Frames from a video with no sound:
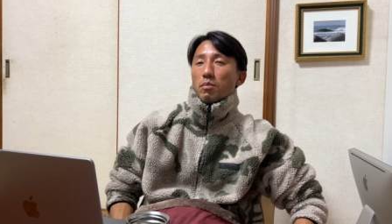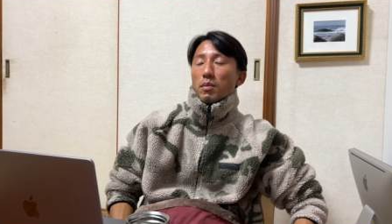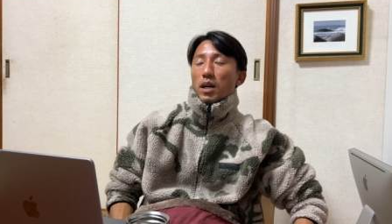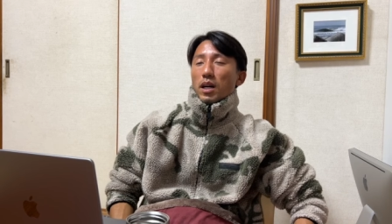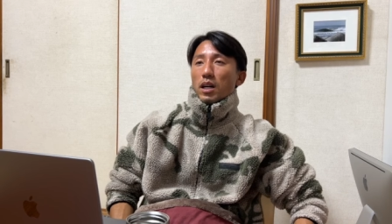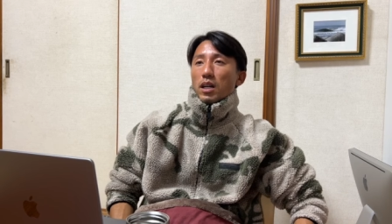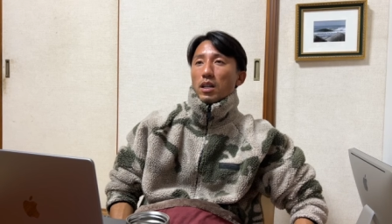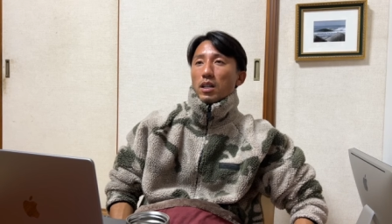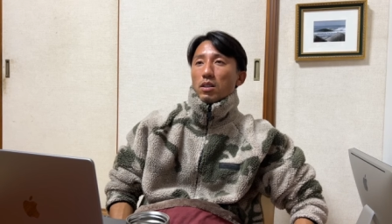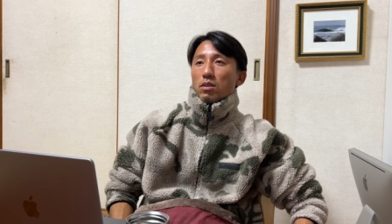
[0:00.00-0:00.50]

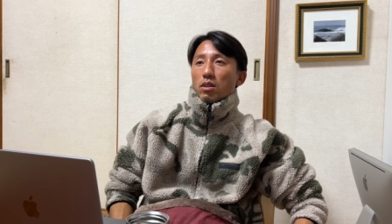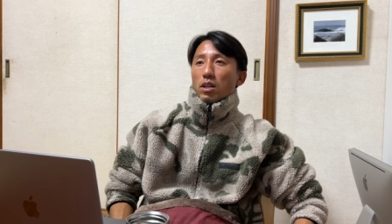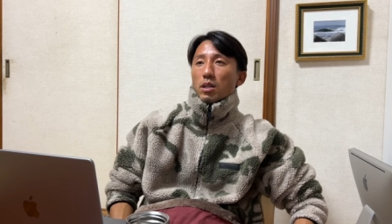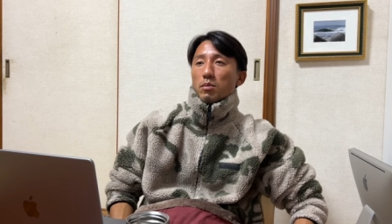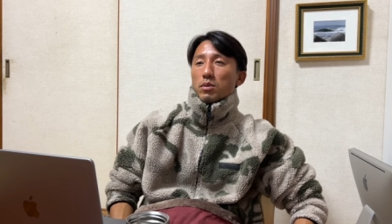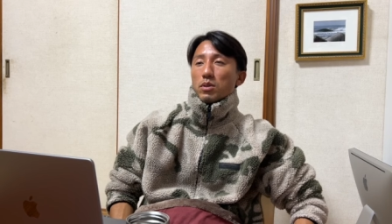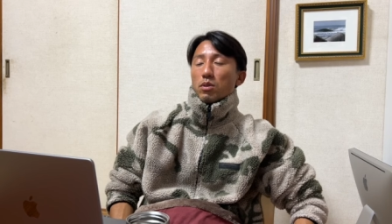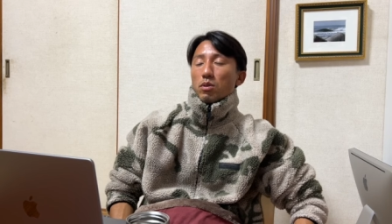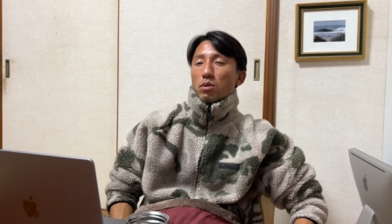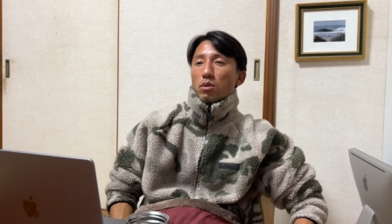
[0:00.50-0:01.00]
まあ、
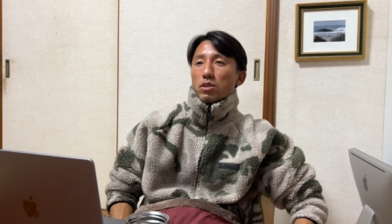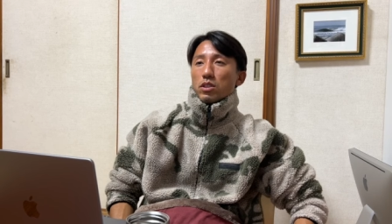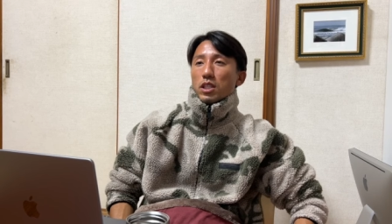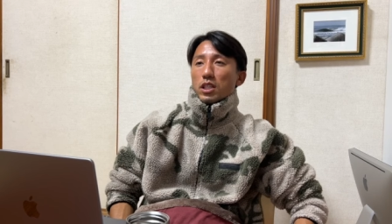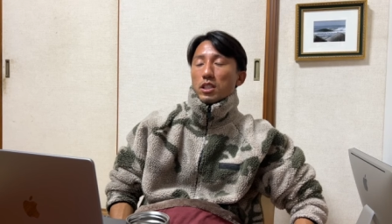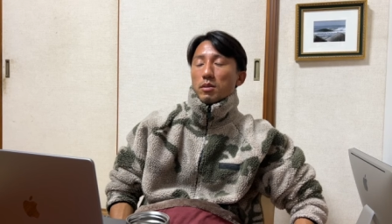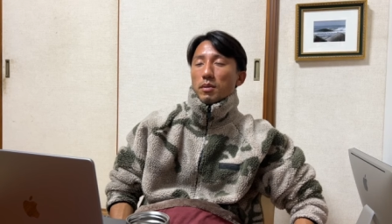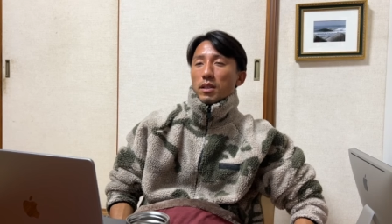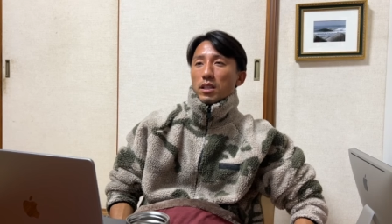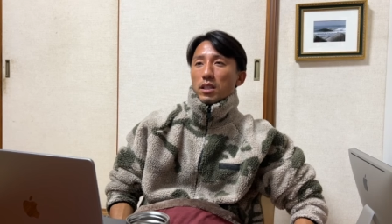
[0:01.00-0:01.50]
トラブルを起こして
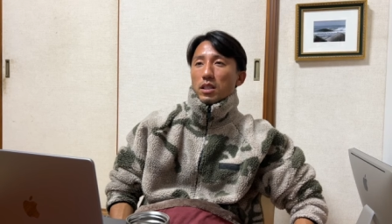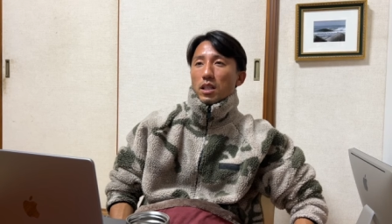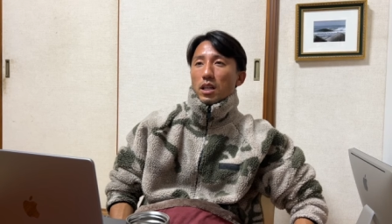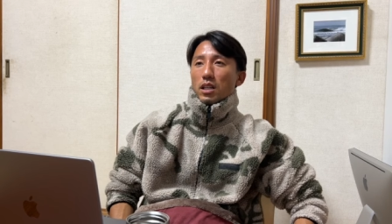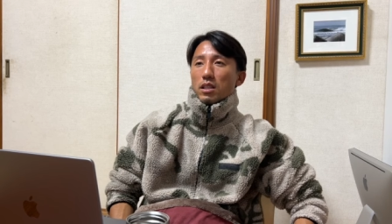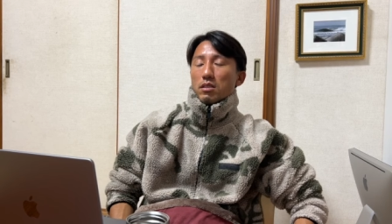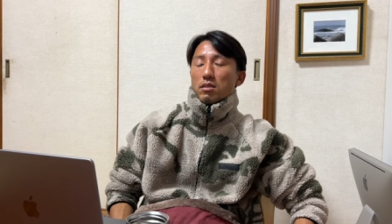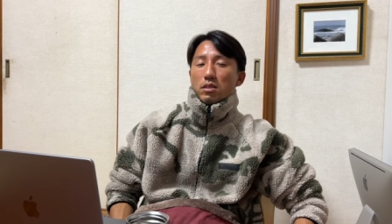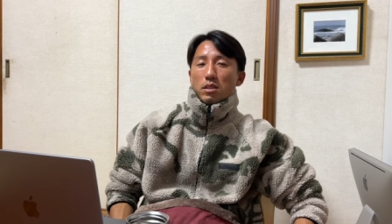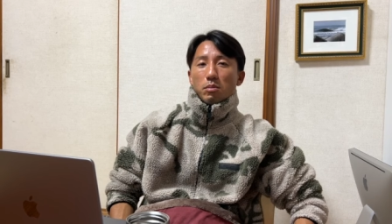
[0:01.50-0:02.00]
しまっ
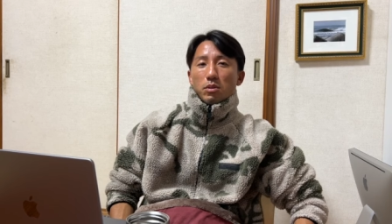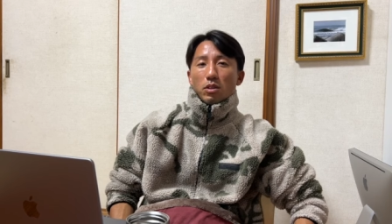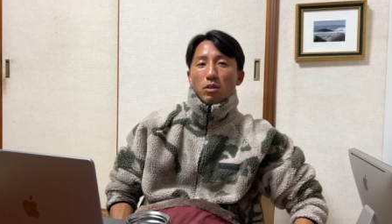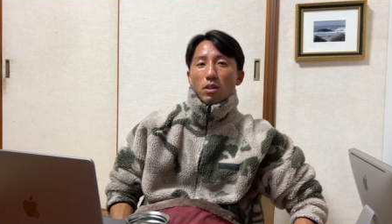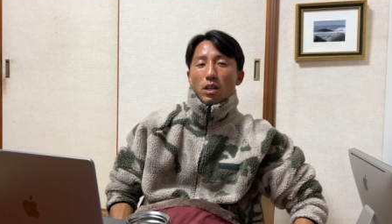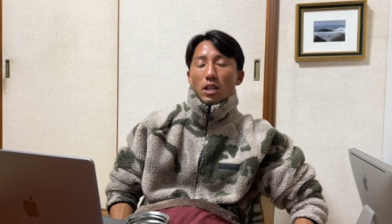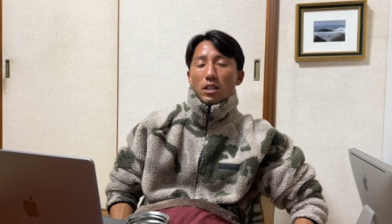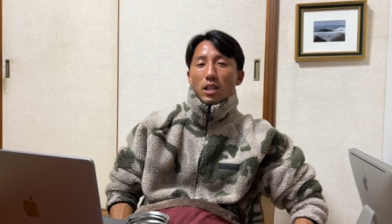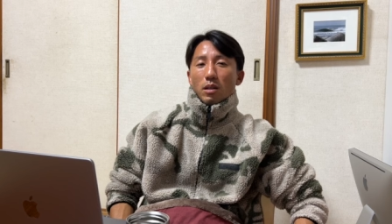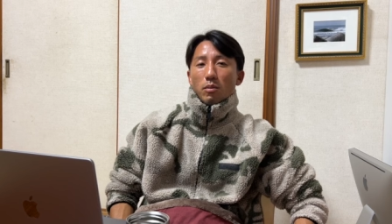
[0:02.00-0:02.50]
た釣り人の
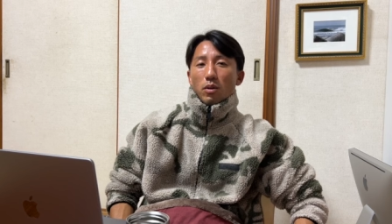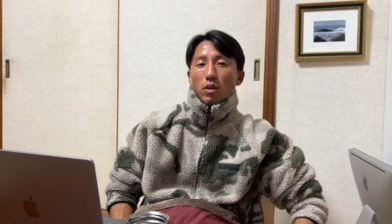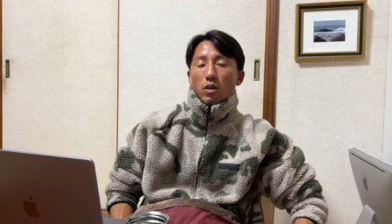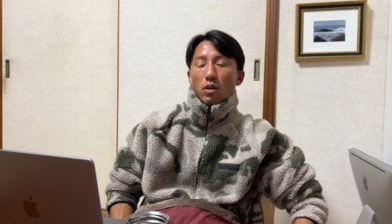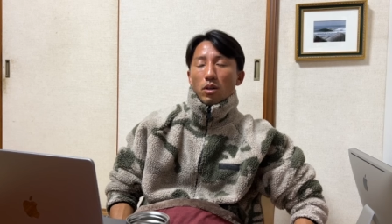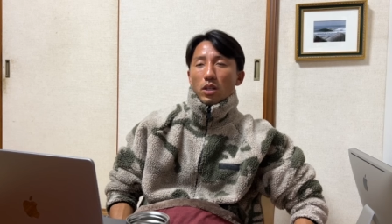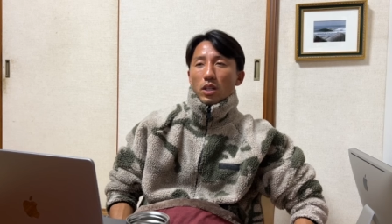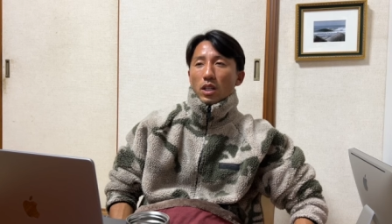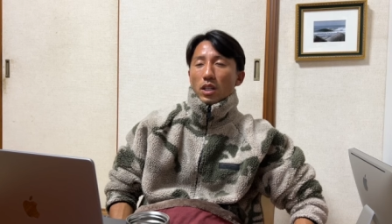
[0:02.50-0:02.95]
方も、